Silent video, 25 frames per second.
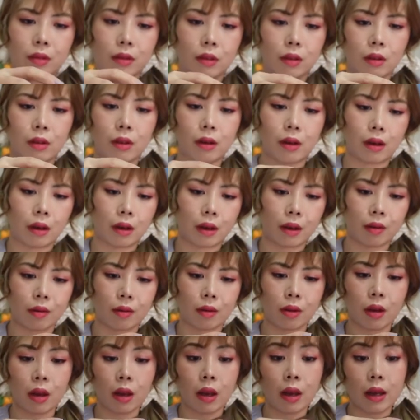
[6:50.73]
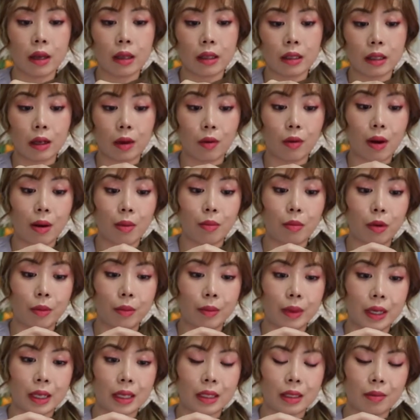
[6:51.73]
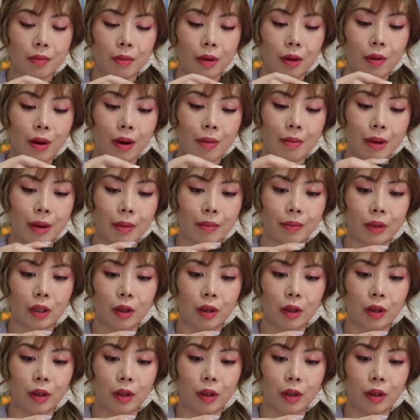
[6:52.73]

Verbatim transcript: คือจังหวะหมุนมันก็จะมีความแบบ